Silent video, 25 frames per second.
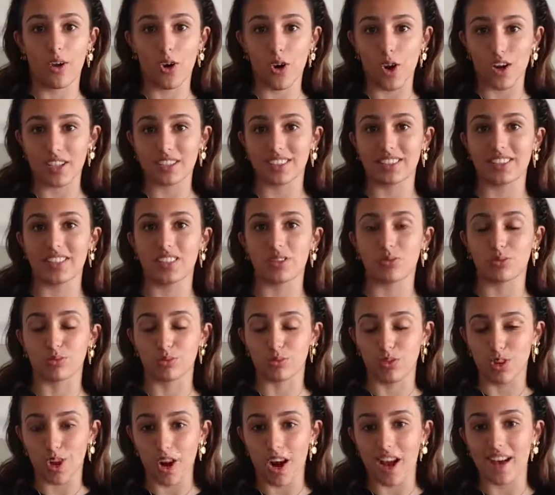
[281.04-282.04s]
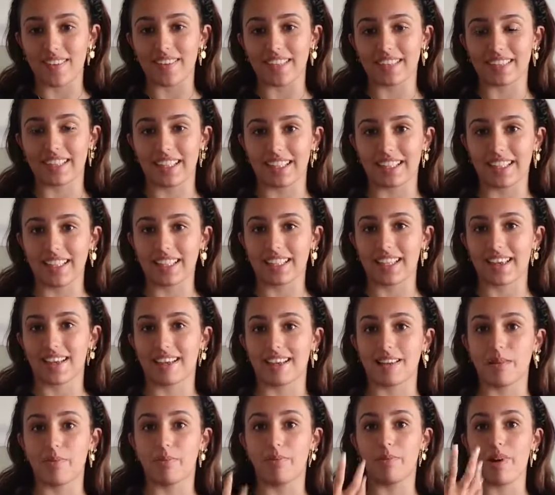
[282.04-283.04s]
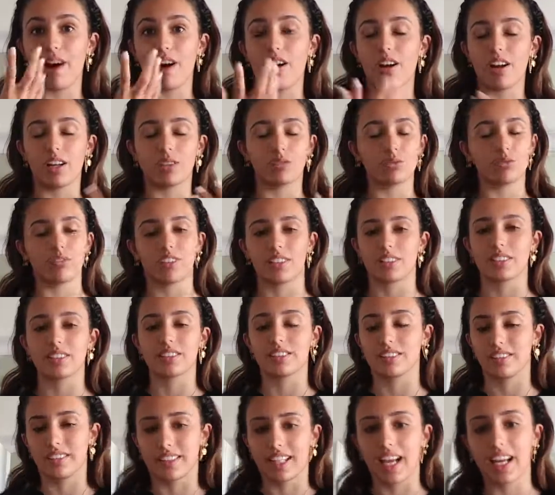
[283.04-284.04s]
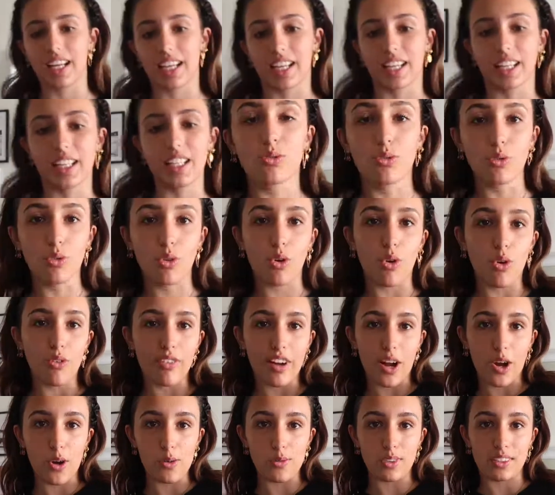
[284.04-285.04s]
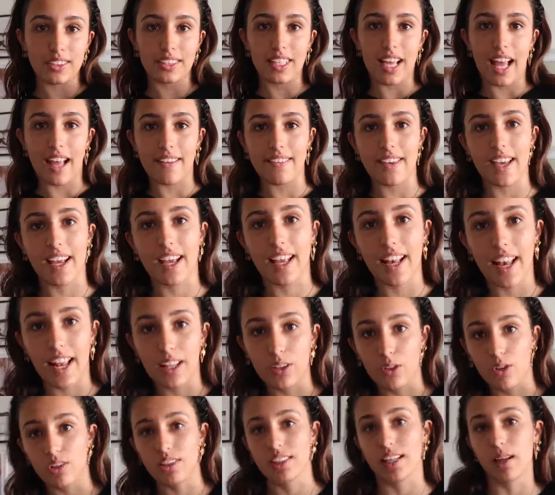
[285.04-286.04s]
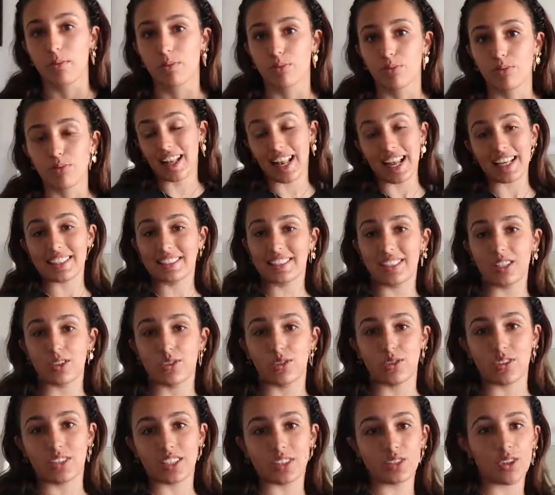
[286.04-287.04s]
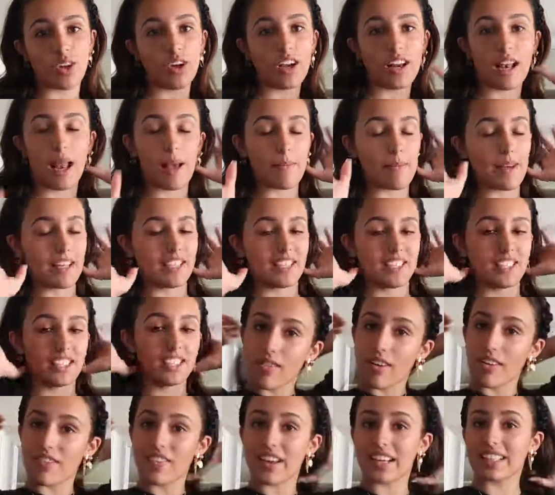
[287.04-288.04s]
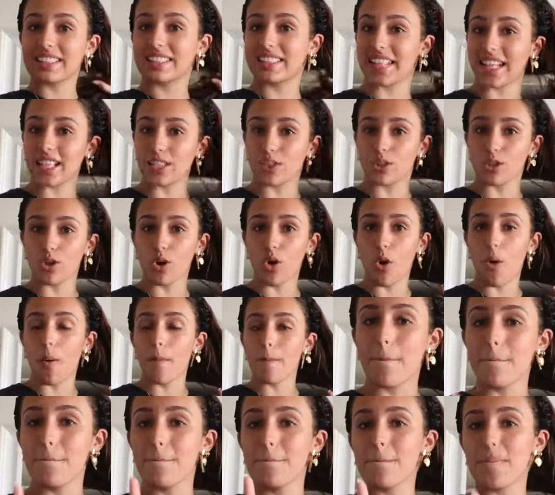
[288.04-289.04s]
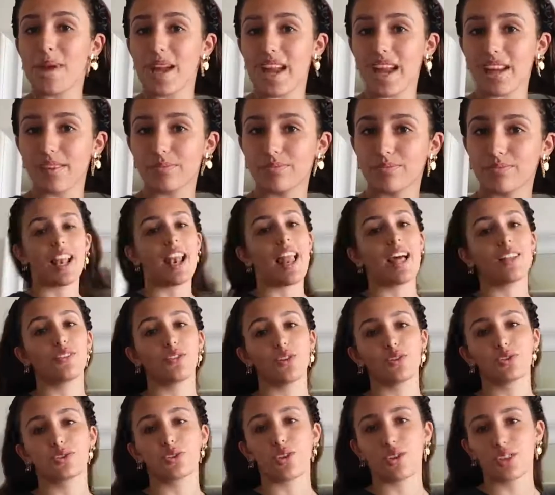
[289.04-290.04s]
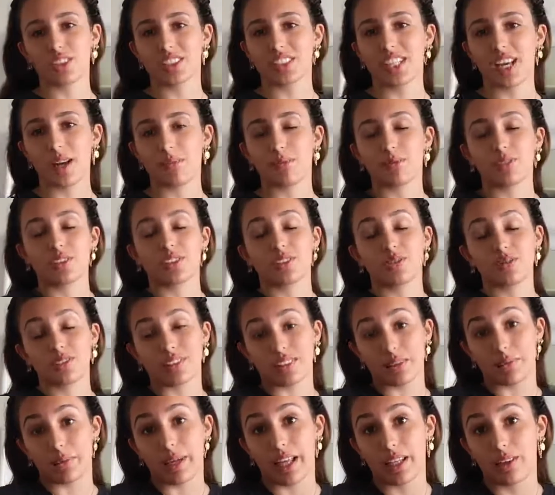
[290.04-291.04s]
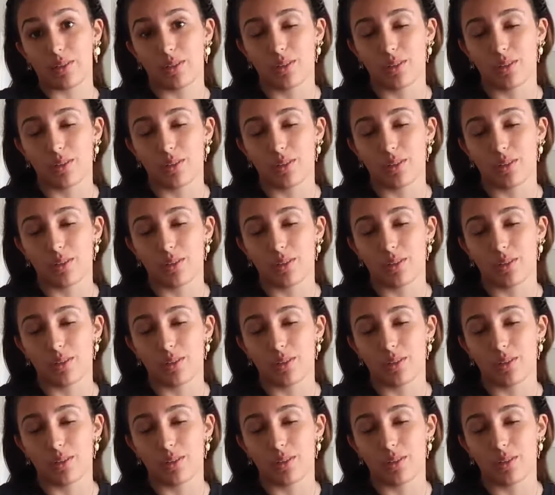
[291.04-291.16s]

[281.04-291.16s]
coordonner son corps avec sa tête, avec les paroles et tout. Enfin, c'est une dinguerie. Donc, on va commencer avec la danse la plus classique de TikTok, la basique. On va faire Seiso, mais la danse entière parce que sinon, c'est pas